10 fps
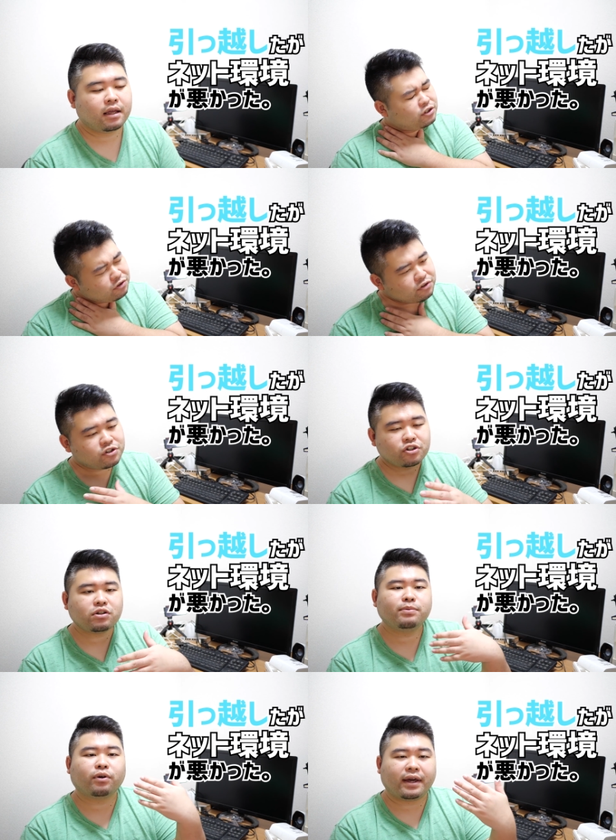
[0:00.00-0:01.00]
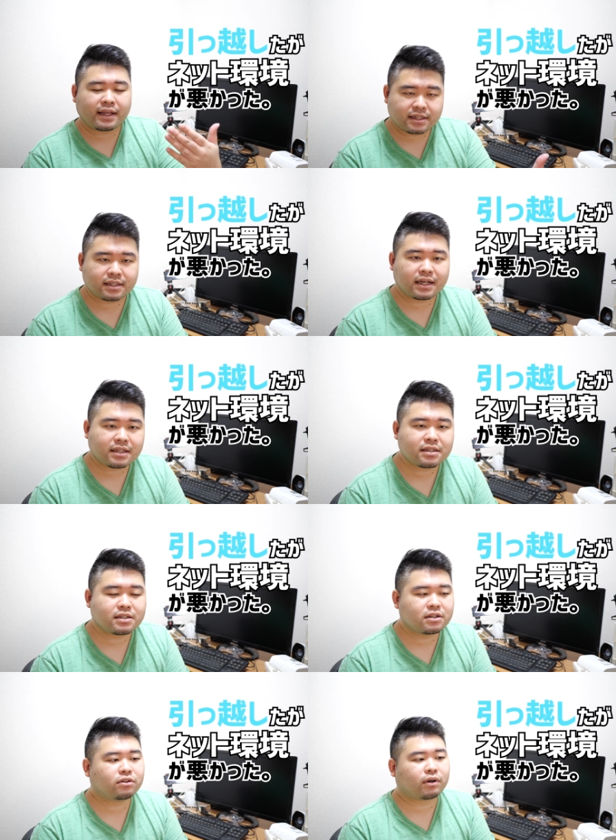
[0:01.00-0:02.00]
YouTube を閲覧
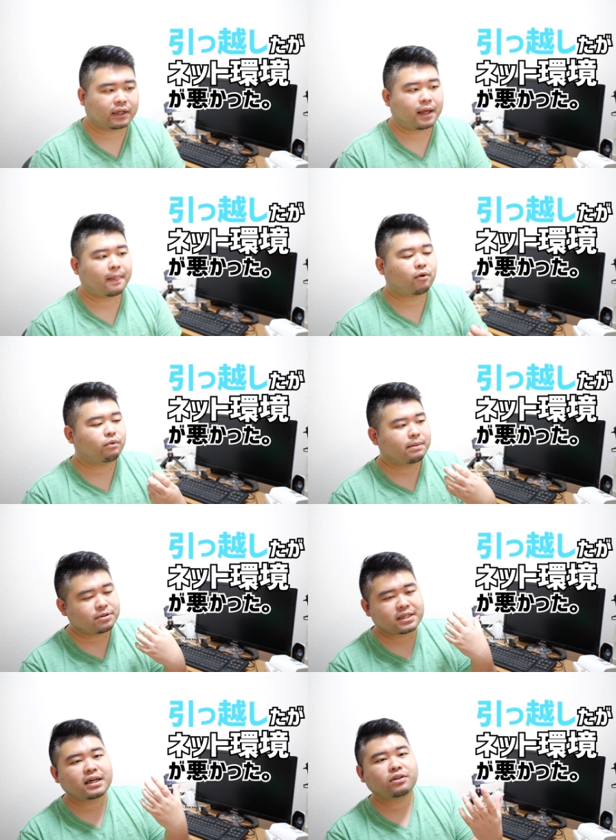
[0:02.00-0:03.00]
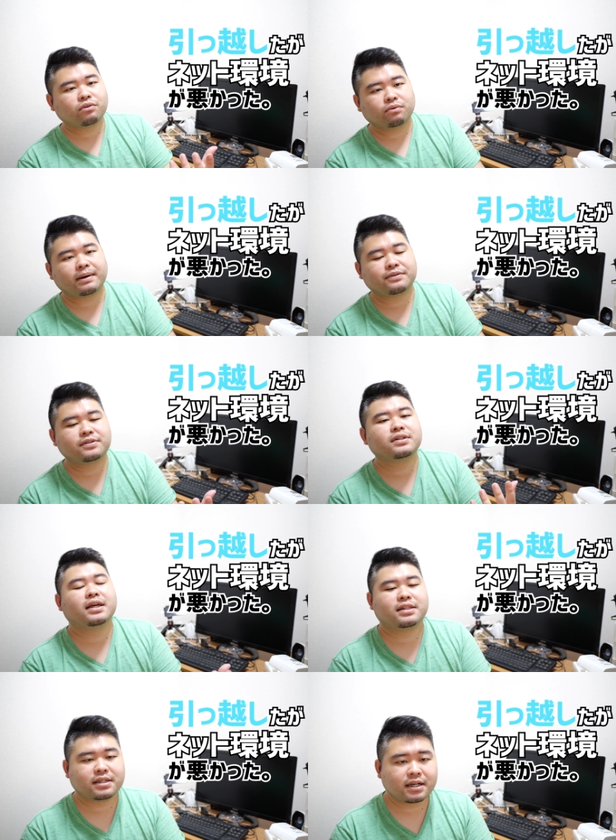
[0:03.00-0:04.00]
するとかね、こう、ウェブサイトを、まあ、普通
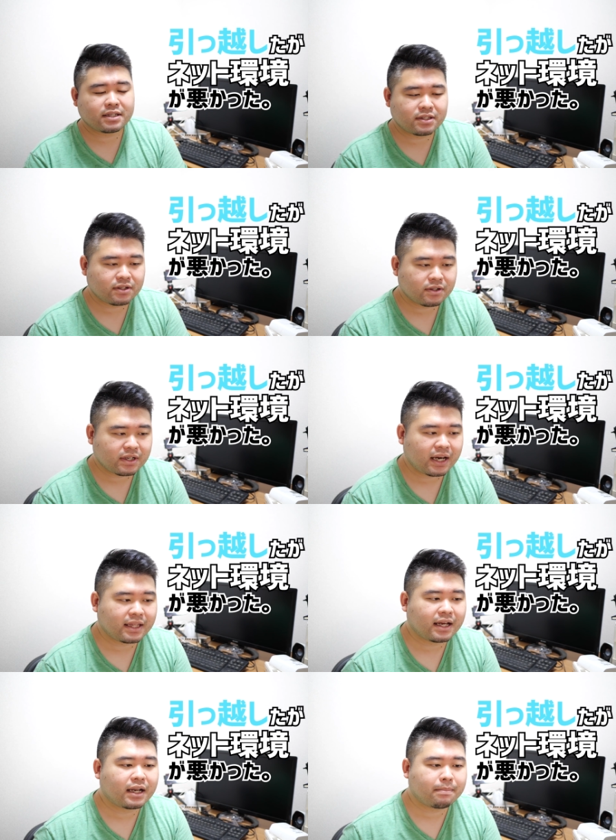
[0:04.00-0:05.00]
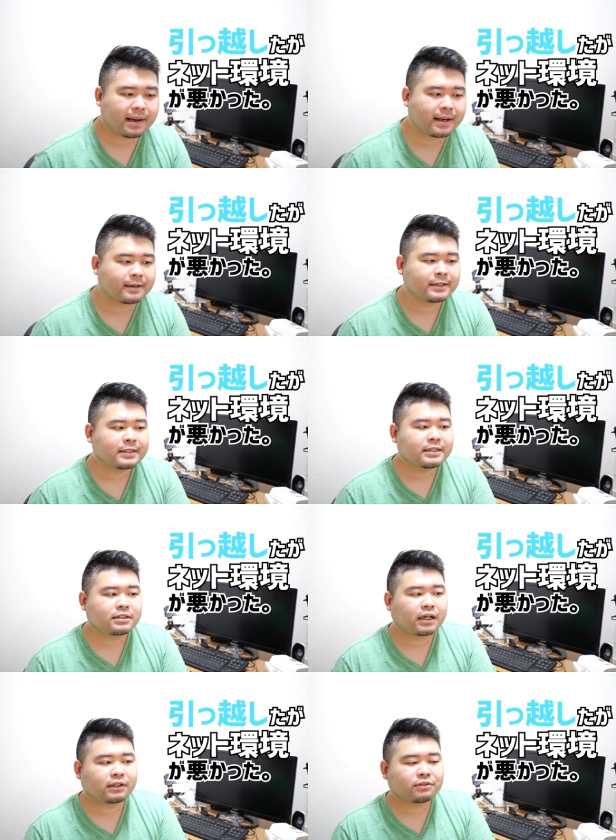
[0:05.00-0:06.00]
に閲覧するぐらいであれば、
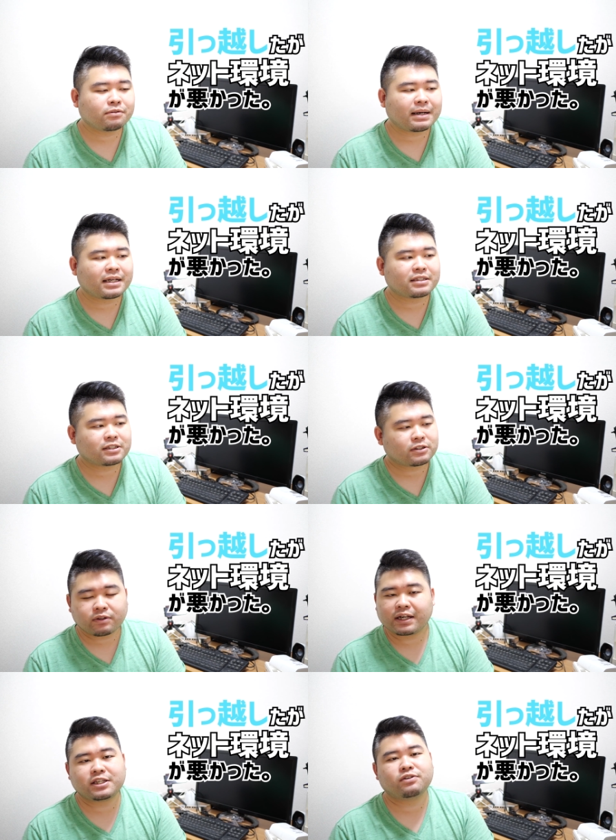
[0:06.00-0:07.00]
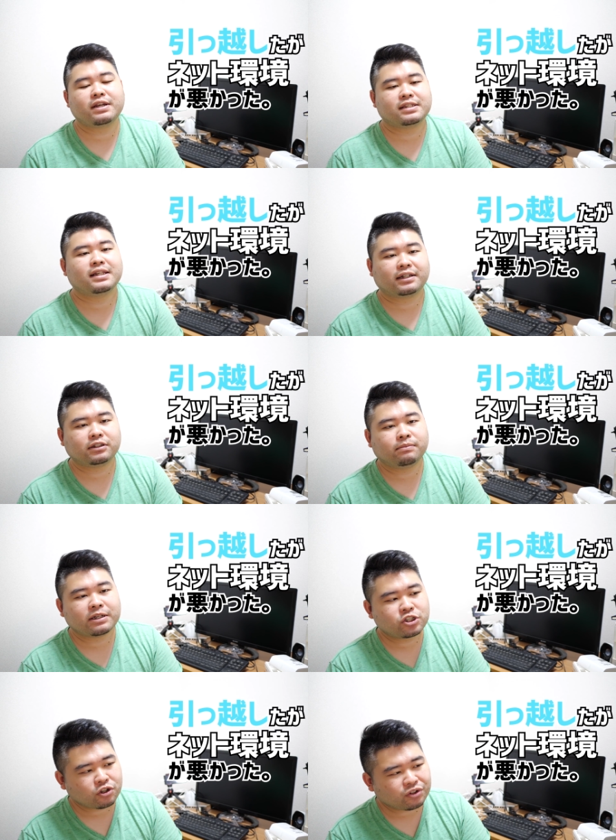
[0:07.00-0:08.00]
あの、まあ、そんなにストレスなく、ま
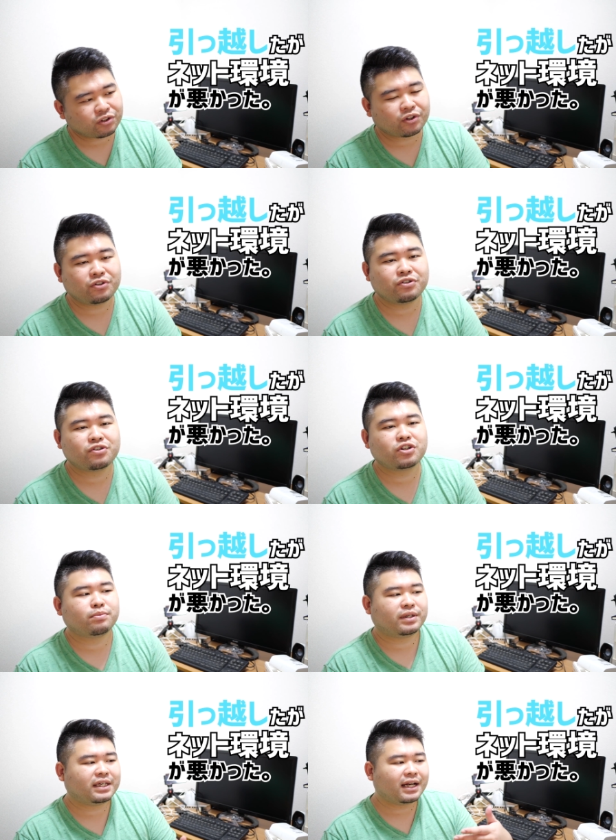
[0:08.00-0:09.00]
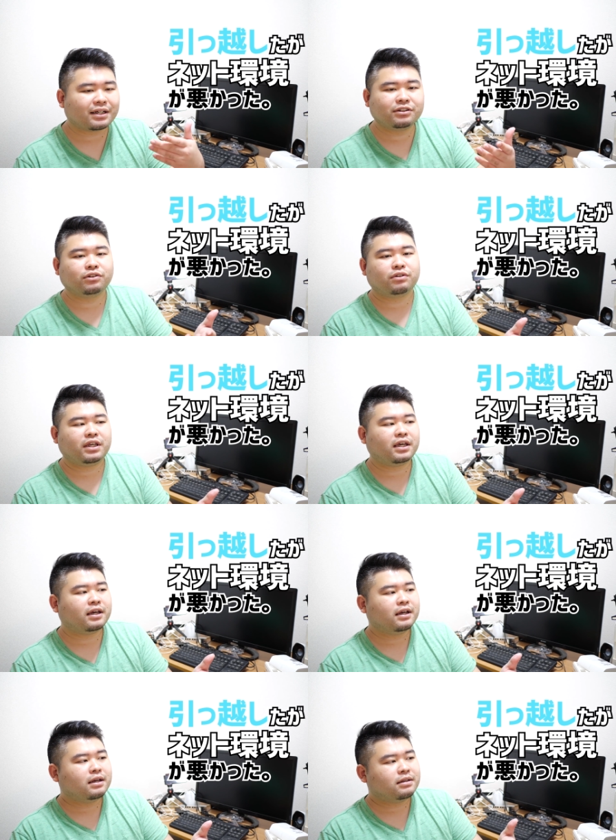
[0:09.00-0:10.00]
あ、ちょっと YouTube 開くのに、
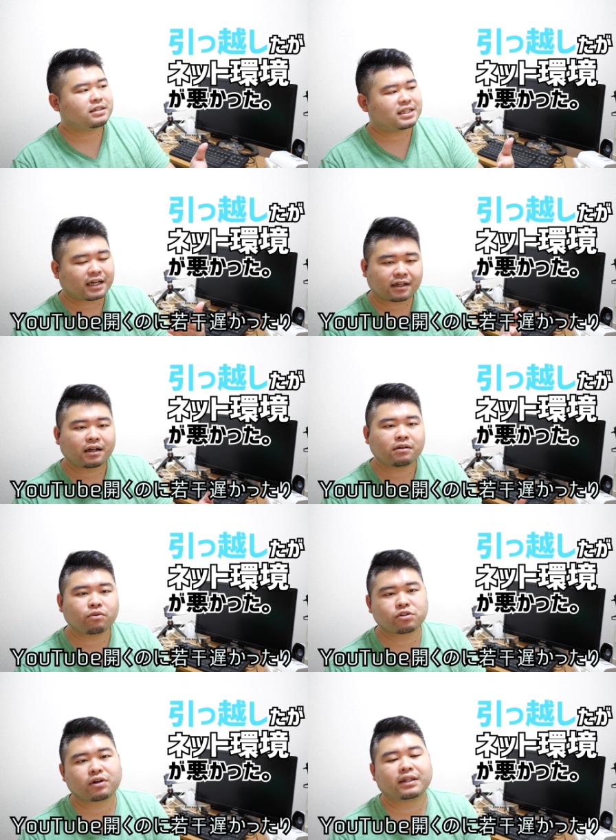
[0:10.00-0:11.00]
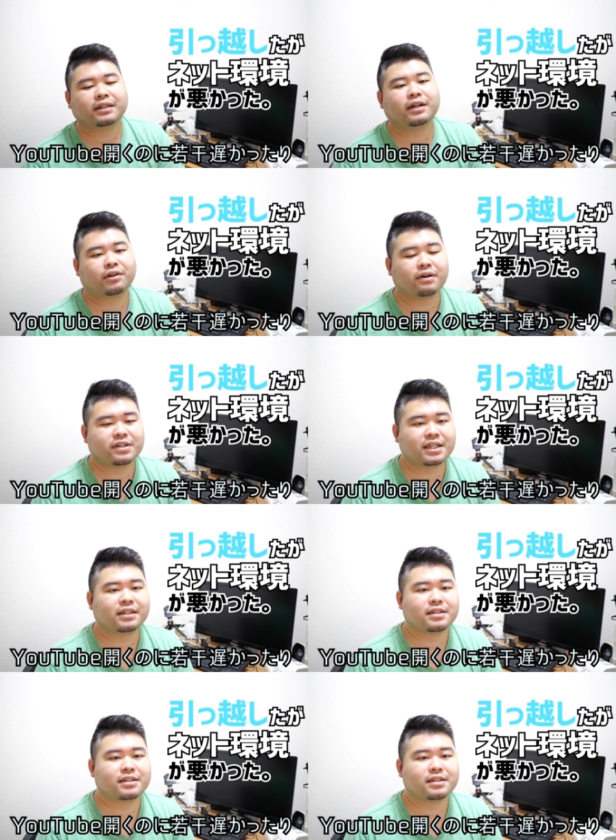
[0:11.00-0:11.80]
若干遅かったりとかはしたん